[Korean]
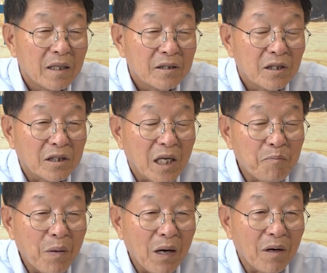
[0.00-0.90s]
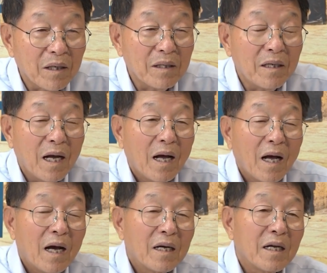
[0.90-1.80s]
그래서 재판관은
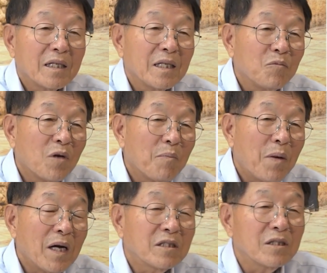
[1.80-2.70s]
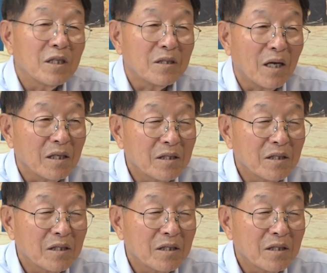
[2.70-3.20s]
하나님과 파트너다.